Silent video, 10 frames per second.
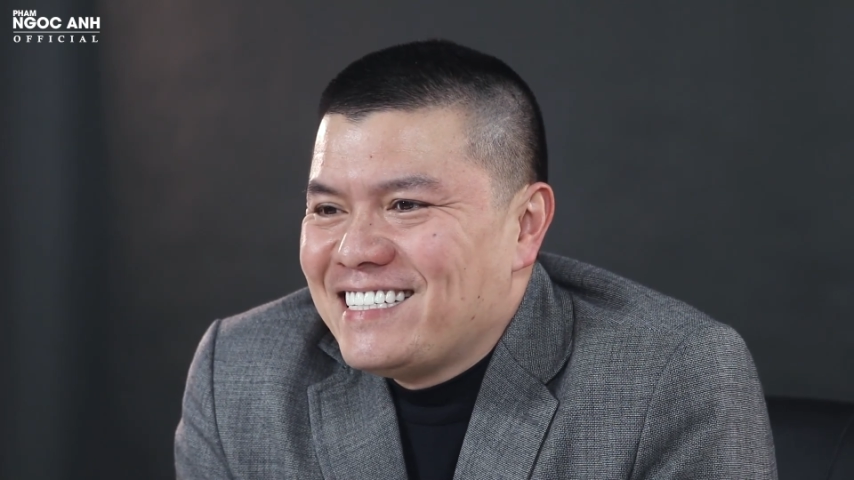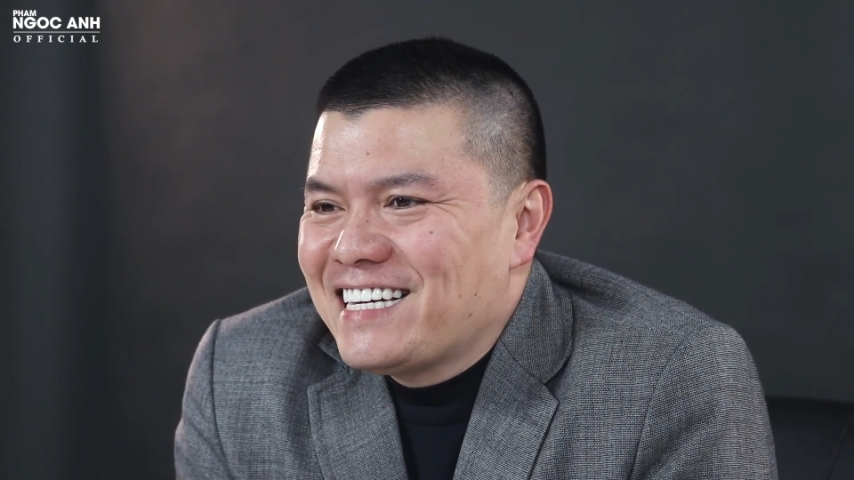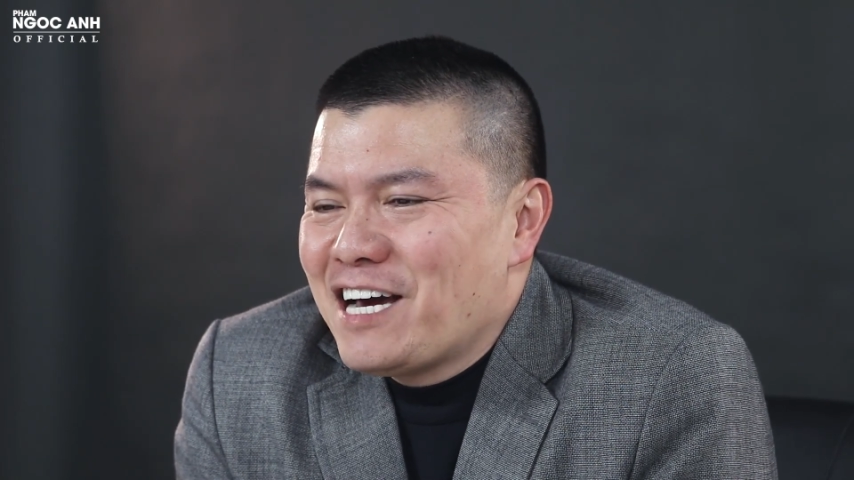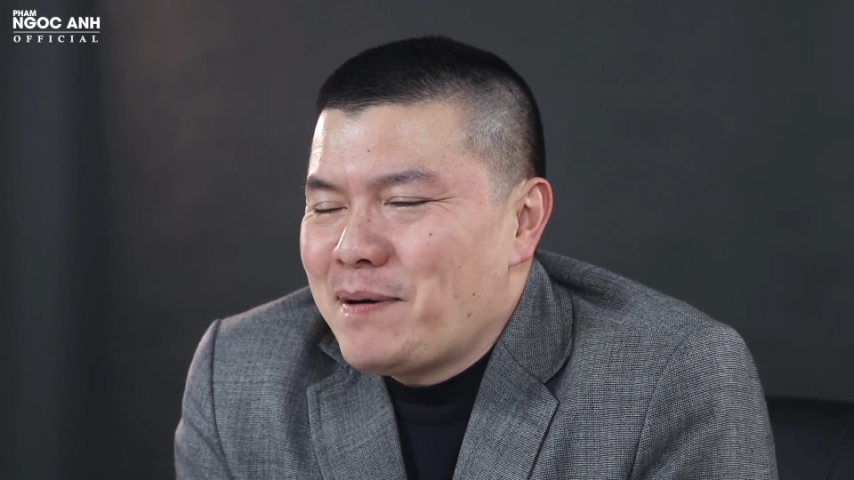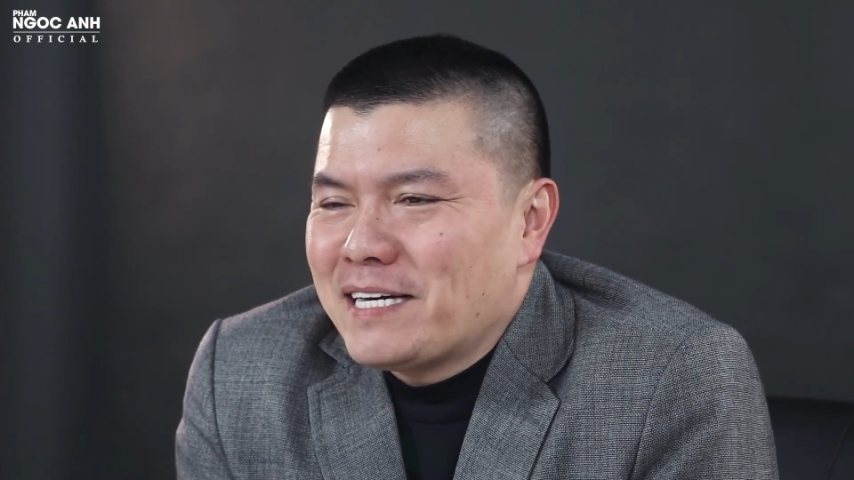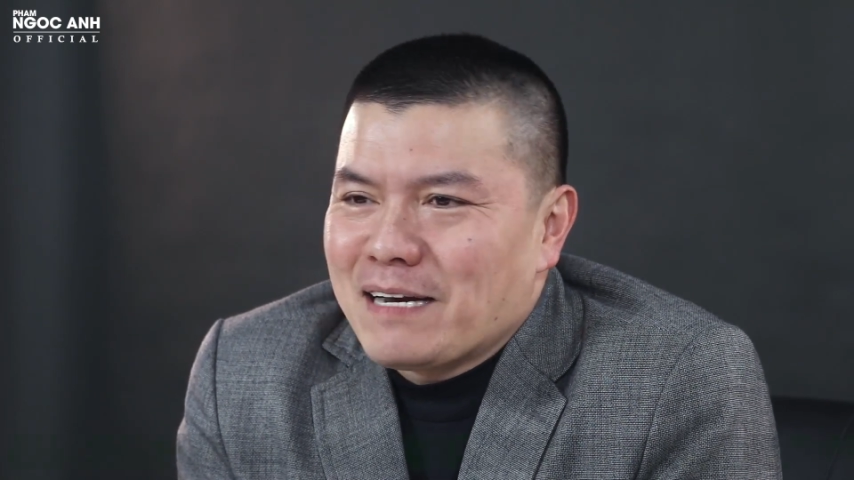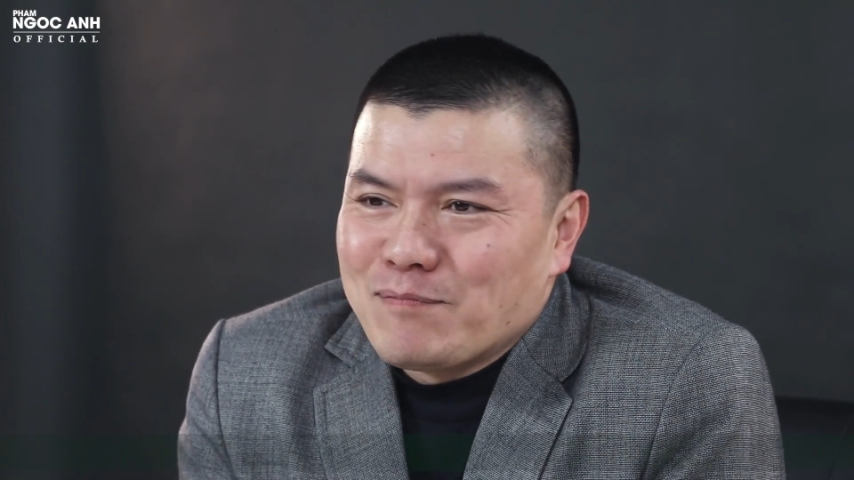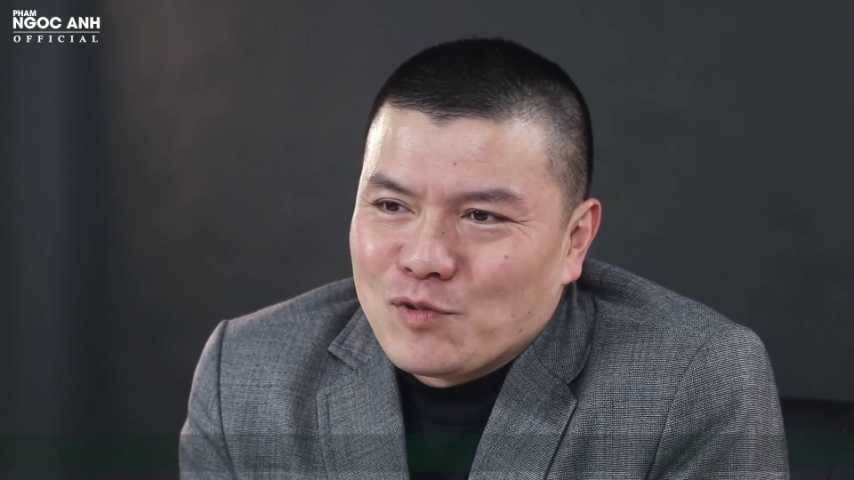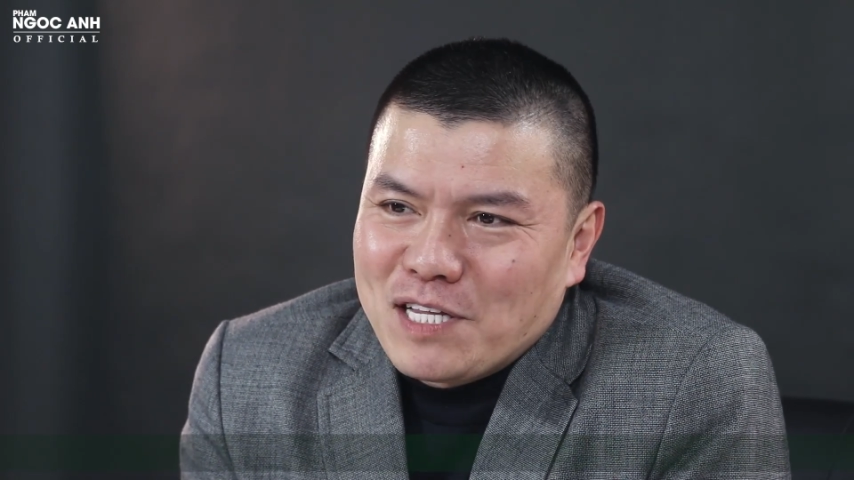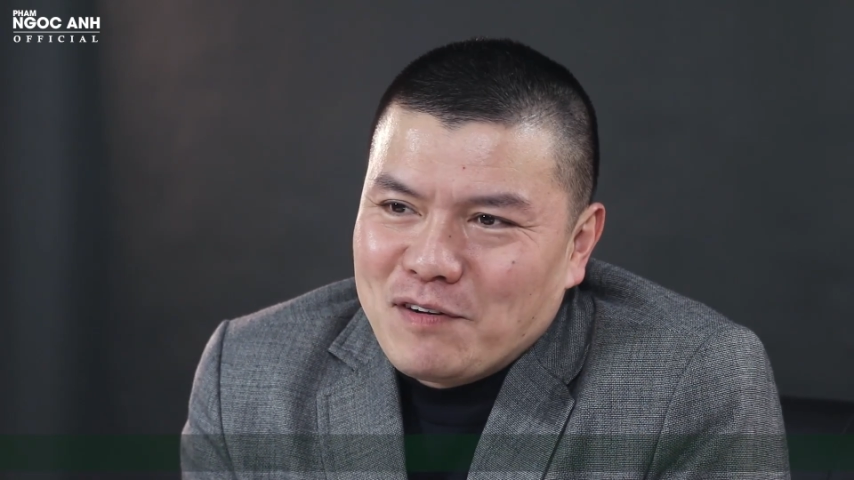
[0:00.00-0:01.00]
nhưng nếu bạn đặt
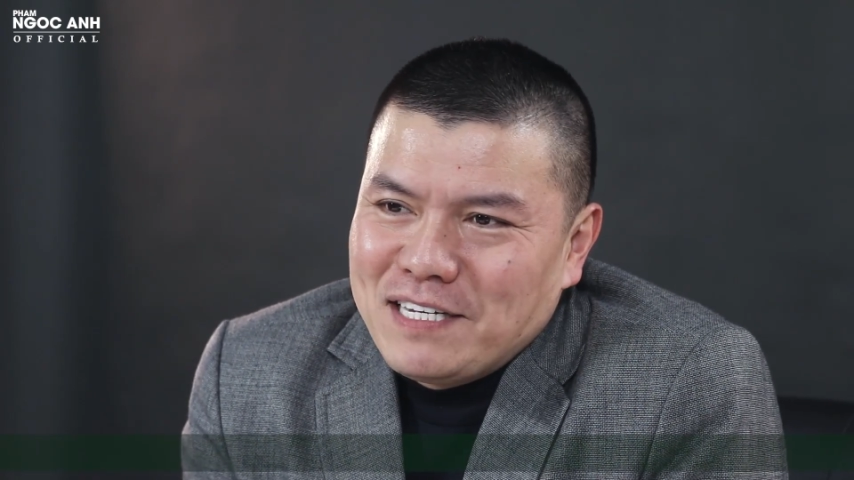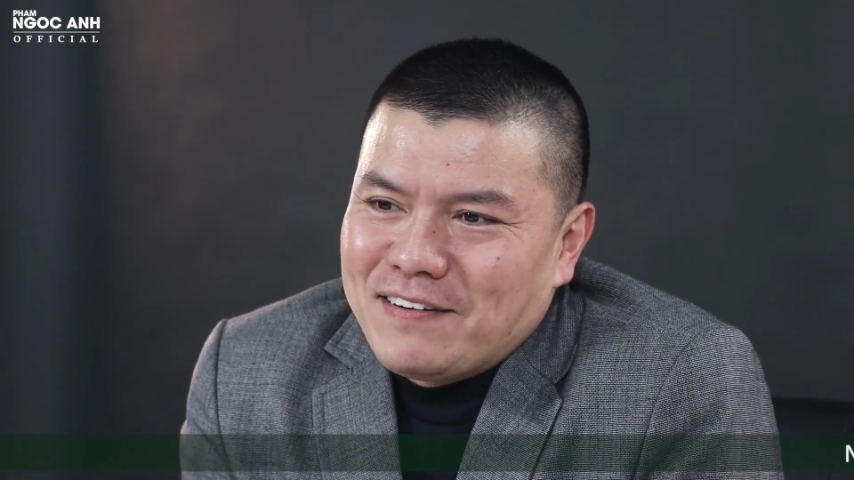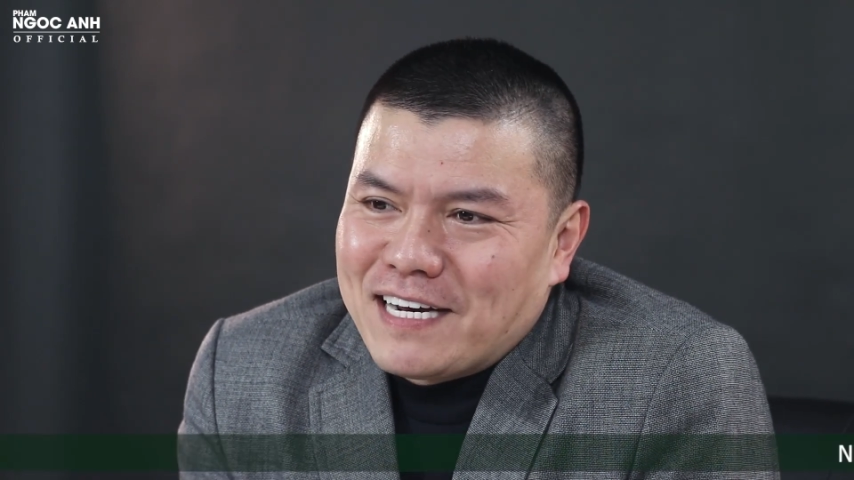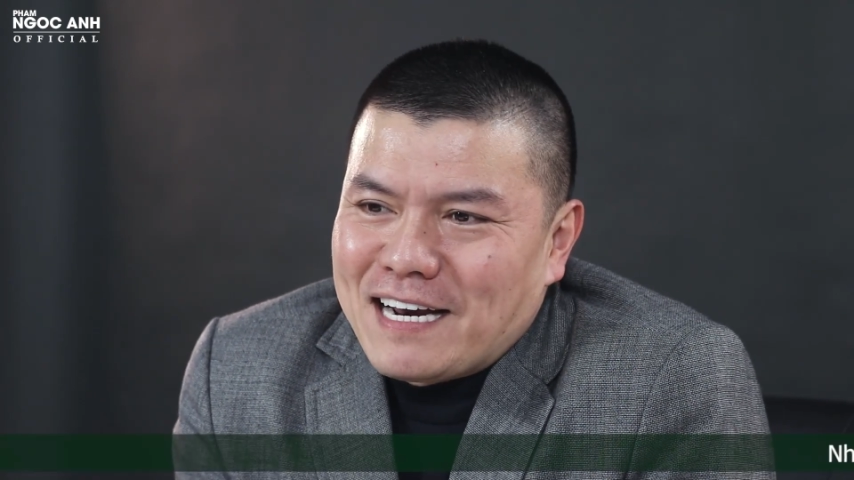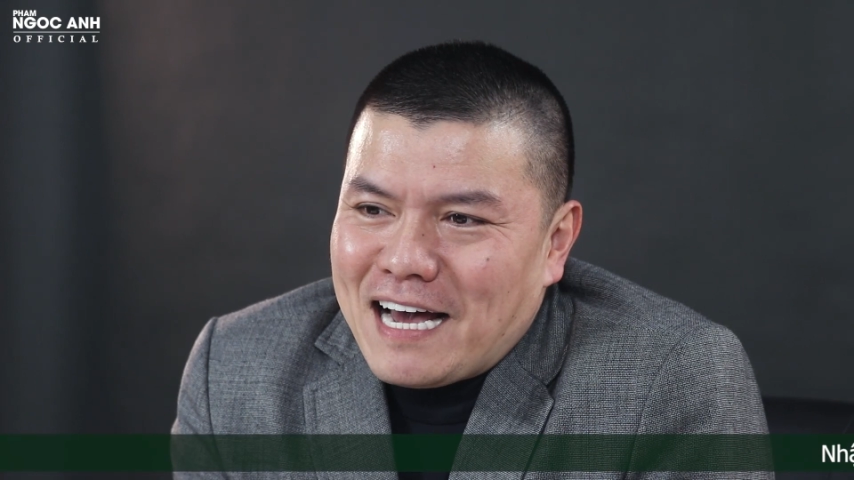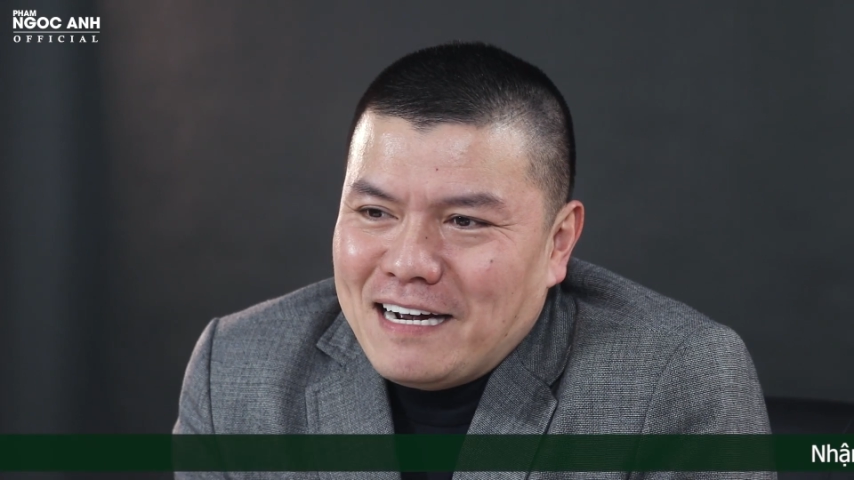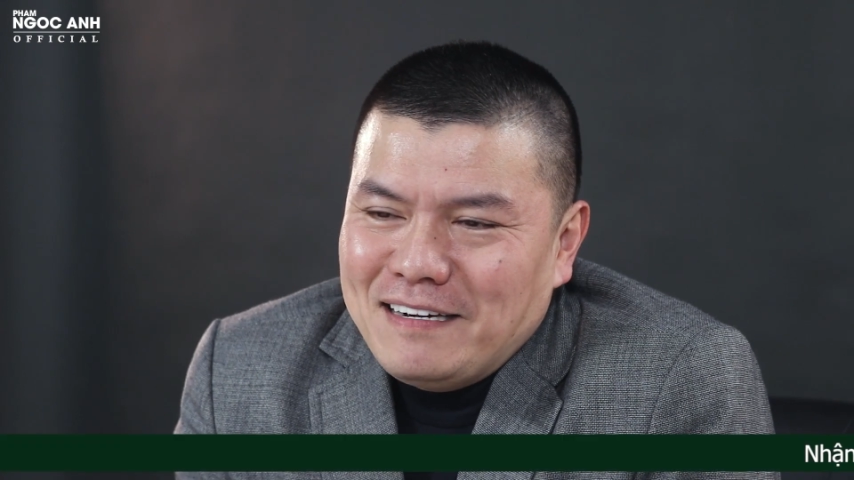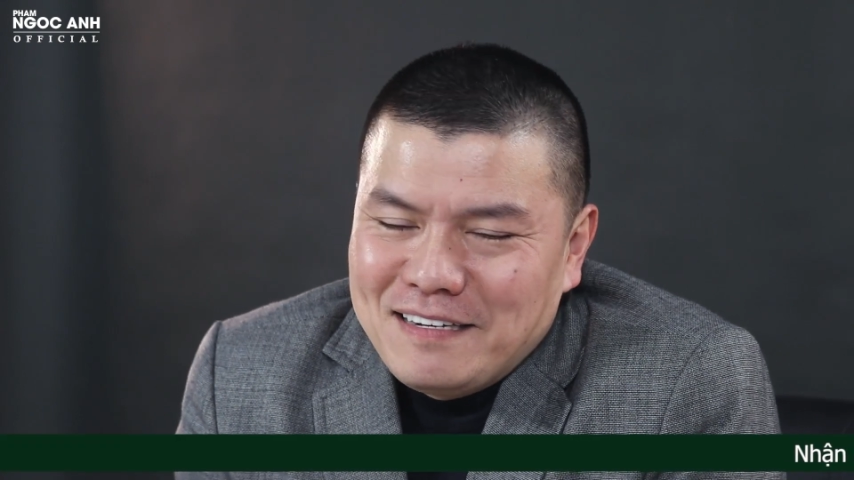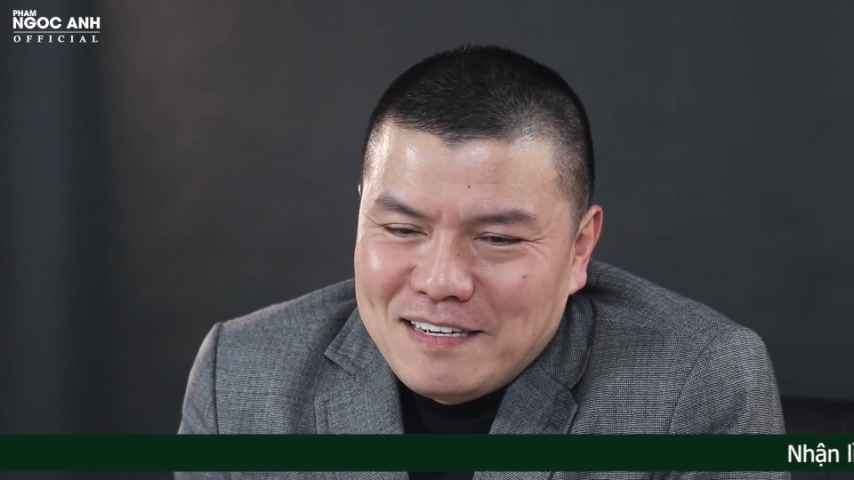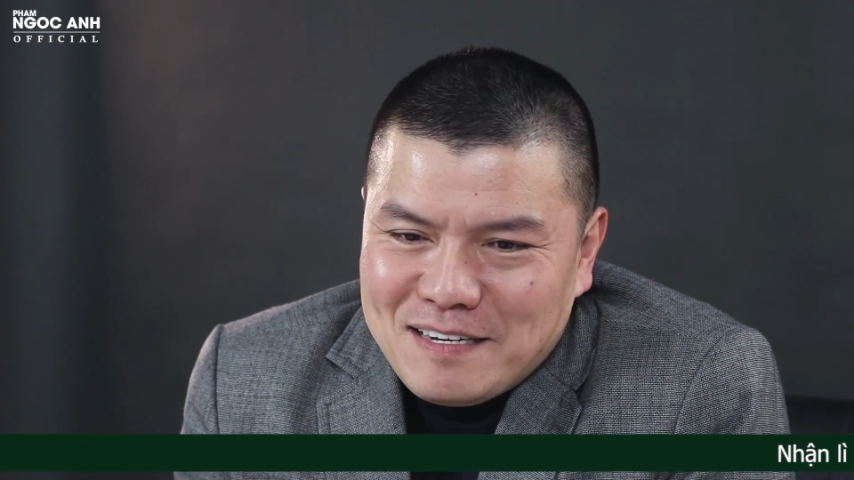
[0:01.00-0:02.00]
mục tiêu đi vào đà nẵng